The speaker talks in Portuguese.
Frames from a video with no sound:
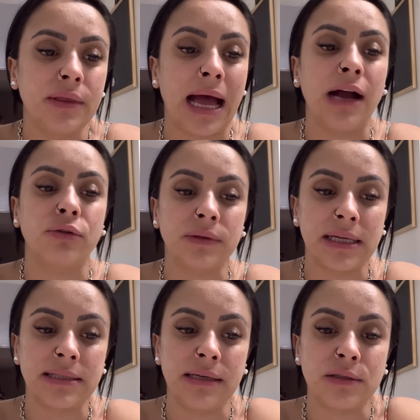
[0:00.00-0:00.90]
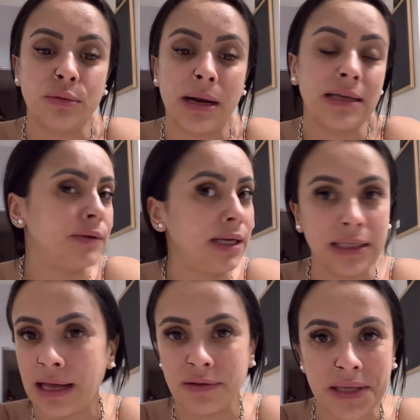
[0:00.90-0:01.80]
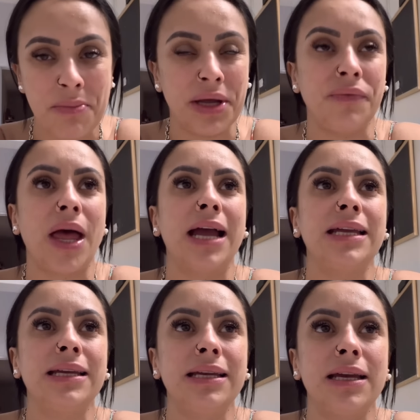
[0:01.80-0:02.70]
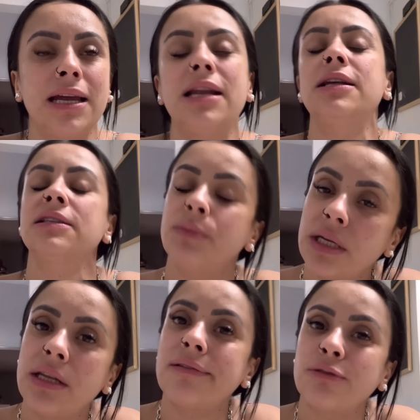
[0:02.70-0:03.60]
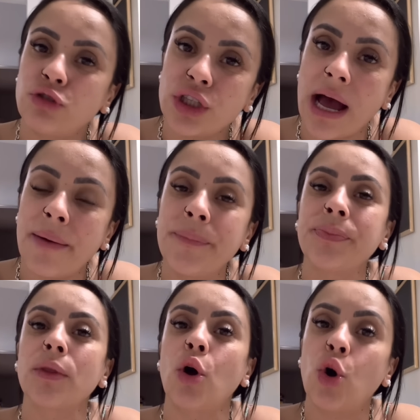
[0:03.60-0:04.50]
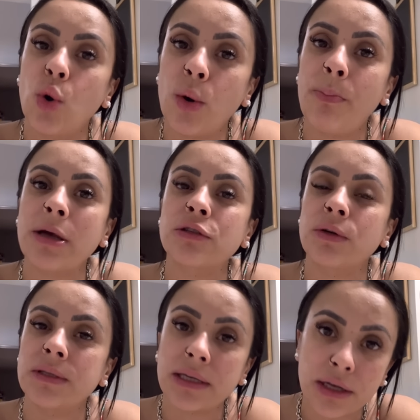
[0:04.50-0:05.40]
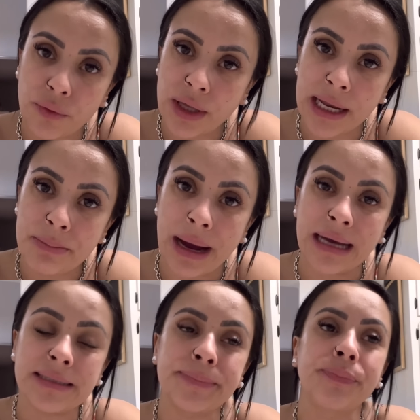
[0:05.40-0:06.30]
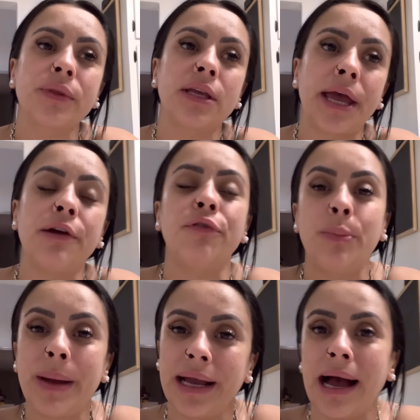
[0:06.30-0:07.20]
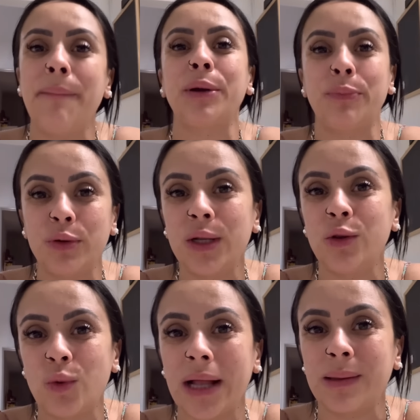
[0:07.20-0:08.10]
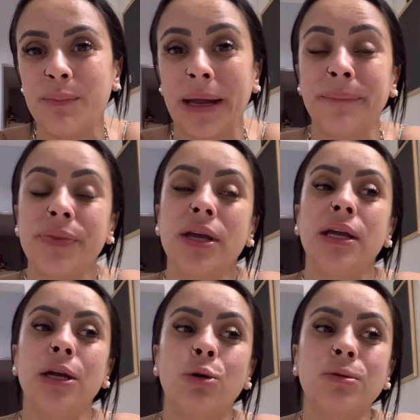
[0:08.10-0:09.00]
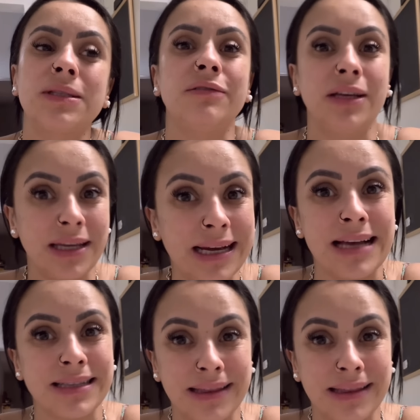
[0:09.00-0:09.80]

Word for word: tá acontecendo isso no Brasil, ele nem tava sabendo. Aí ele e as meninas vão tirar roupa, as coisas que não querem mais, e aí eu vou pegar pra poder doar também. Inclusive aqui em casa